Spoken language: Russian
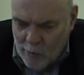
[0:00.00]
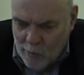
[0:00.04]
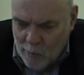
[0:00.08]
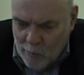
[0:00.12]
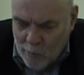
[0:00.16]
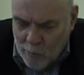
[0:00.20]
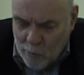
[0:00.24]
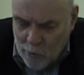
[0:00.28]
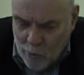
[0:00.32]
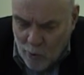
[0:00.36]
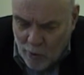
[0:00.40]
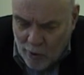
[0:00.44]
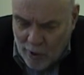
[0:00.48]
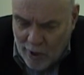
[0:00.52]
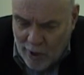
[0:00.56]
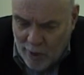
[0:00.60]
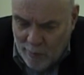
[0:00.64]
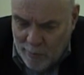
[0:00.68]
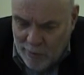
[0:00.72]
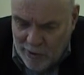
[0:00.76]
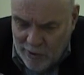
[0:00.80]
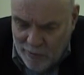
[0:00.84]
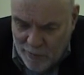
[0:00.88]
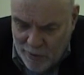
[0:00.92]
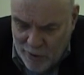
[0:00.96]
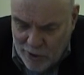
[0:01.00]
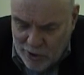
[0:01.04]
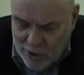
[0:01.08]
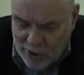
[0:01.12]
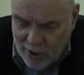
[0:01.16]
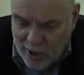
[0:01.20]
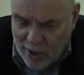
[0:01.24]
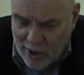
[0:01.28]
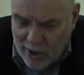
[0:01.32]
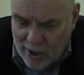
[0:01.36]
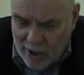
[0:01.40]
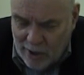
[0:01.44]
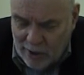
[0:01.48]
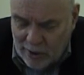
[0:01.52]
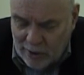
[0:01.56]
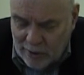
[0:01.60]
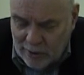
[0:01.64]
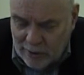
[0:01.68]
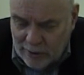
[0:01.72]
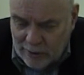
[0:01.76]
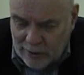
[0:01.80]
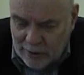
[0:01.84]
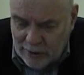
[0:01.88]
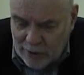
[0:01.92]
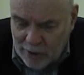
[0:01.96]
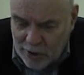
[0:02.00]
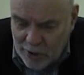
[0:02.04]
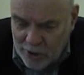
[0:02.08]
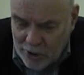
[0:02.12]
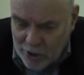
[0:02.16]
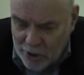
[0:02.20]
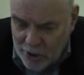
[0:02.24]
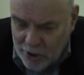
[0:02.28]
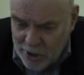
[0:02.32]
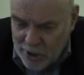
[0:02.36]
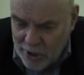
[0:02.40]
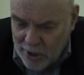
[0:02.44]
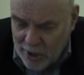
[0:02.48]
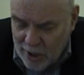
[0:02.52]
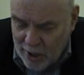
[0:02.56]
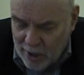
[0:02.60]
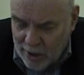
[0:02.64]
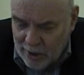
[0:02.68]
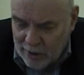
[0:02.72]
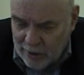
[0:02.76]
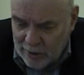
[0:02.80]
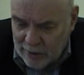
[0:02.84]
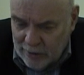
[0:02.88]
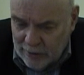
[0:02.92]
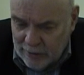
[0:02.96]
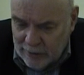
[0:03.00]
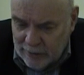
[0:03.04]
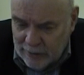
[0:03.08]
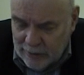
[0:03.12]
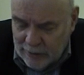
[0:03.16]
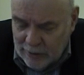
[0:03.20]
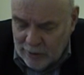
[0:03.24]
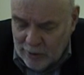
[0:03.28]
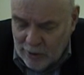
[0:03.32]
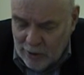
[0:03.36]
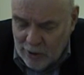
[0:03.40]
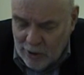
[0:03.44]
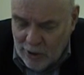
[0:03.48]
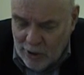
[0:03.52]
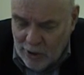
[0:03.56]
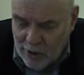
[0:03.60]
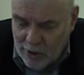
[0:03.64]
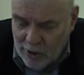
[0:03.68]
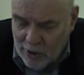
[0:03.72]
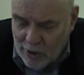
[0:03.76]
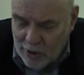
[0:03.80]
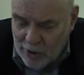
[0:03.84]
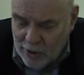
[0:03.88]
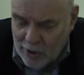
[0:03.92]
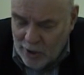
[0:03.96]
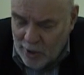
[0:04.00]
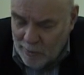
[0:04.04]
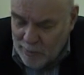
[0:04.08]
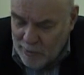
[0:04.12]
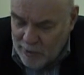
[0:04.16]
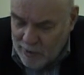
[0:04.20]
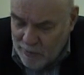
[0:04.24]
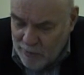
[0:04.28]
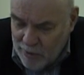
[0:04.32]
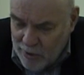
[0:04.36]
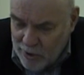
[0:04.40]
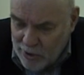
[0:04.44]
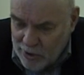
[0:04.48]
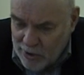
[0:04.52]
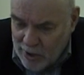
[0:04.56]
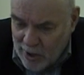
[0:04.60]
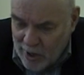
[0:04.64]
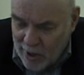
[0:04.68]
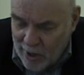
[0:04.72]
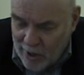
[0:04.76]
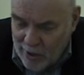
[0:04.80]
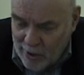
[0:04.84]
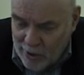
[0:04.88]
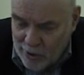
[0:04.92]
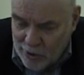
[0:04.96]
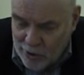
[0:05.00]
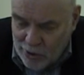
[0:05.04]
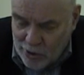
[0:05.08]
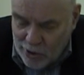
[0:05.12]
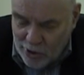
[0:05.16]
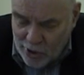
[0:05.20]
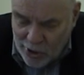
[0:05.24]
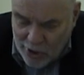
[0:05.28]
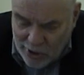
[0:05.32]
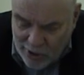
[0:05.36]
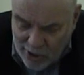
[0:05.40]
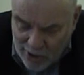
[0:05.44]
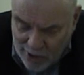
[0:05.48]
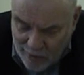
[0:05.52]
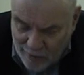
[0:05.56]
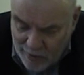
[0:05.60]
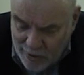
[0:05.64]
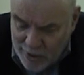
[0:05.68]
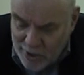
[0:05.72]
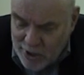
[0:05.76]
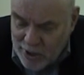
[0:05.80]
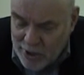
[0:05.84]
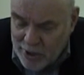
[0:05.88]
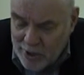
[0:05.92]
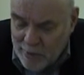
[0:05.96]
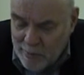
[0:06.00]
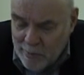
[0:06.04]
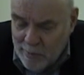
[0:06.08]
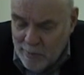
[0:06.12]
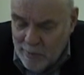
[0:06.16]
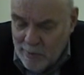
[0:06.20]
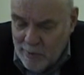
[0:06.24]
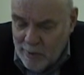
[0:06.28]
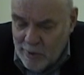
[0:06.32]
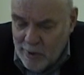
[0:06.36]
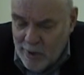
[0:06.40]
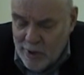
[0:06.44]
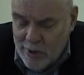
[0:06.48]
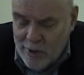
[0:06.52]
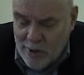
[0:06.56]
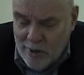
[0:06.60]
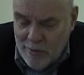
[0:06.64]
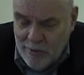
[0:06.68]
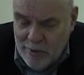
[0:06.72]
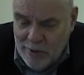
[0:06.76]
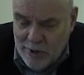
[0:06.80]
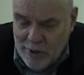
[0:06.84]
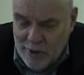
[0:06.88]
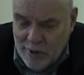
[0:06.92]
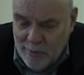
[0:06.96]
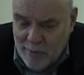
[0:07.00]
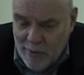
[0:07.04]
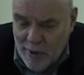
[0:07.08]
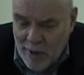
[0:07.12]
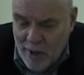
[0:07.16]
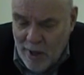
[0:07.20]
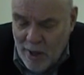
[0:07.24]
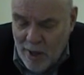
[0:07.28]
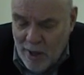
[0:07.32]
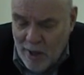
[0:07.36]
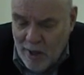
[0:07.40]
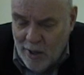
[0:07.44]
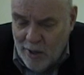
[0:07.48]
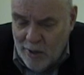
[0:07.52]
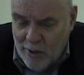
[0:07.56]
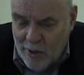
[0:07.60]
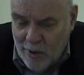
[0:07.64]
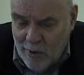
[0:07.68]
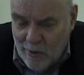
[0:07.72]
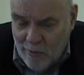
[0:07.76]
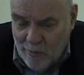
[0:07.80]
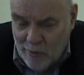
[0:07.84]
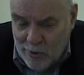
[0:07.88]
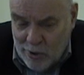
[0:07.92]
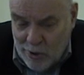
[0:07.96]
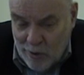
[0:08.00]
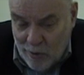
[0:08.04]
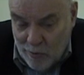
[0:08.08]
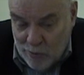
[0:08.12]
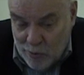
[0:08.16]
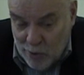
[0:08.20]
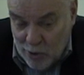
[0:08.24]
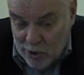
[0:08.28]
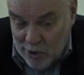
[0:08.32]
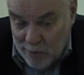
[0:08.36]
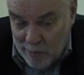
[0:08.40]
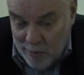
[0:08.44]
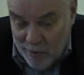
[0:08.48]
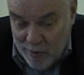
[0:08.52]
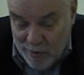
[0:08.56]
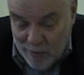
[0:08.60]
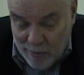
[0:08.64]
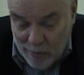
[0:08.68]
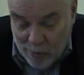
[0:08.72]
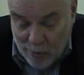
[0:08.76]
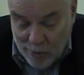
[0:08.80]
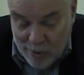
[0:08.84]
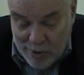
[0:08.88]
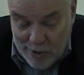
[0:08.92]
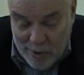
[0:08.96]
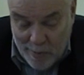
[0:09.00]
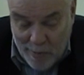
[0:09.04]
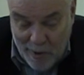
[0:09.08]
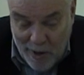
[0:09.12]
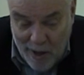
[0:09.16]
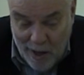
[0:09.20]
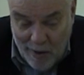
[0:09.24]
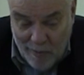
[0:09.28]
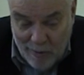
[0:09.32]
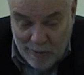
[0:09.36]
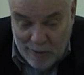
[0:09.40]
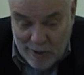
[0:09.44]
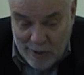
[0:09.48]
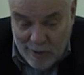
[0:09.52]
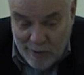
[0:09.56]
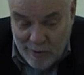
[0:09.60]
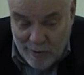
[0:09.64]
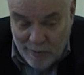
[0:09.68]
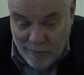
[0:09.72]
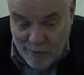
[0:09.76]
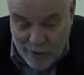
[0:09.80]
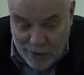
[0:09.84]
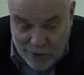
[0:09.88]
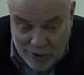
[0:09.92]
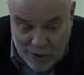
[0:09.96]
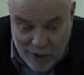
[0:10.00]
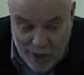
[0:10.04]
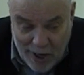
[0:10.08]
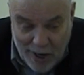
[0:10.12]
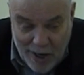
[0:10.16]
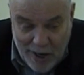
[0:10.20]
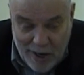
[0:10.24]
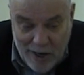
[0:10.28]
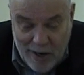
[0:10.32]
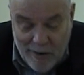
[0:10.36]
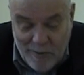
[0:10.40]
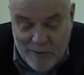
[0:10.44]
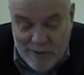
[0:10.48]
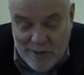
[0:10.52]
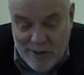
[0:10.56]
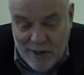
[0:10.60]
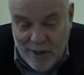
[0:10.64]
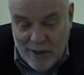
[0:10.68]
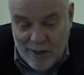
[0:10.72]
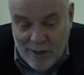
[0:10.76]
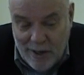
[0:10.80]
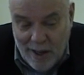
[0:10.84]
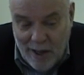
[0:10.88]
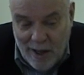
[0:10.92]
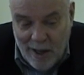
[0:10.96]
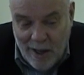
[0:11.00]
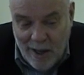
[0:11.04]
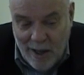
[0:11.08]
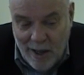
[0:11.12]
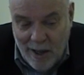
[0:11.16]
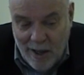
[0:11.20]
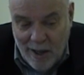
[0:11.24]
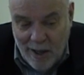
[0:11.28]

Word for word: многое подвижно, единое неподвижно. Значит, истина в едином, истина в едином. И вообще все, что мы видим вокруг себя, вот эти движения все, да,